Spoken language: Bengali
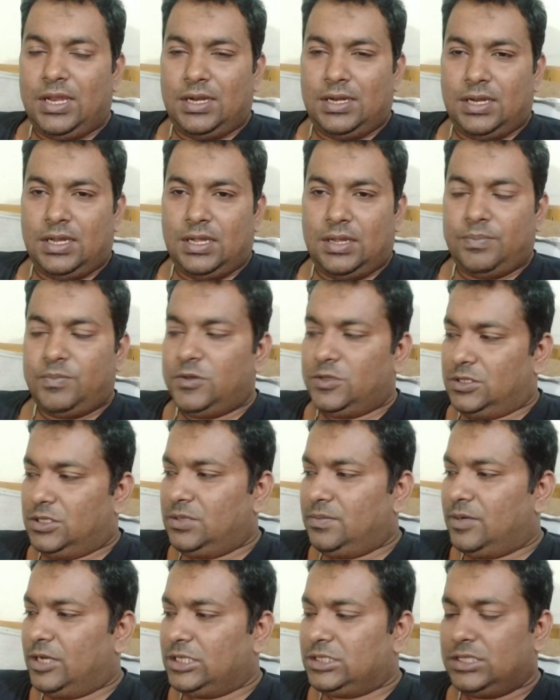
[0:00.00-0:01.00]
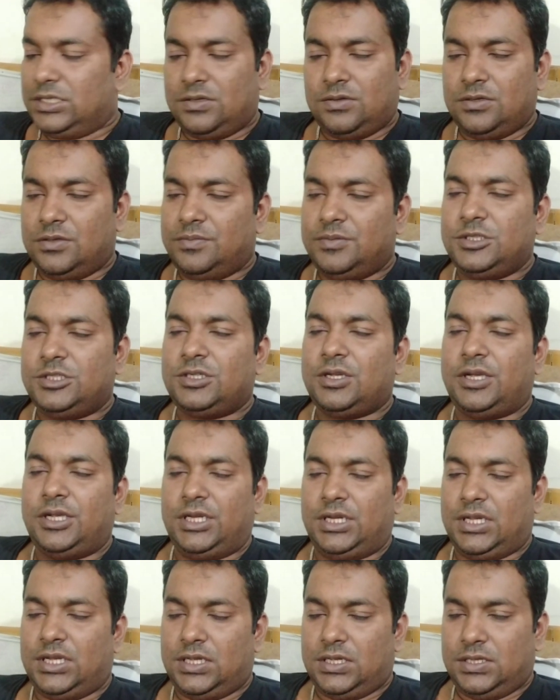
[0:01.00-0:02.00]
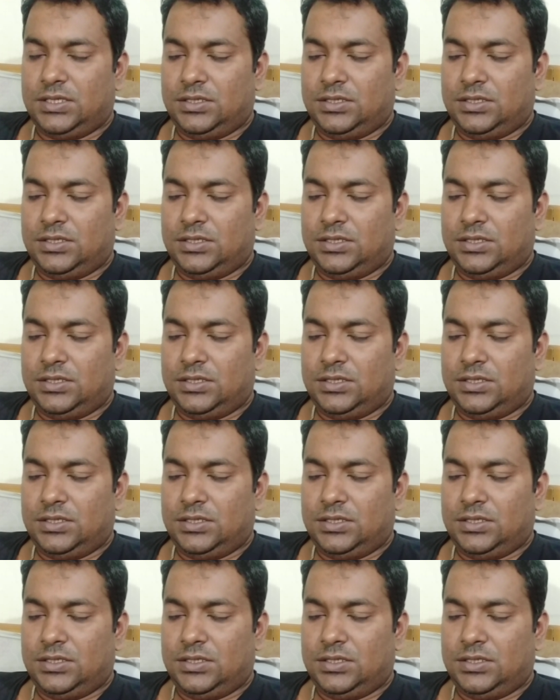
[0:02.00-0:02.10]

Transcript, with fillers: আনা প্রতি মাসে কোনো বিষয়ই না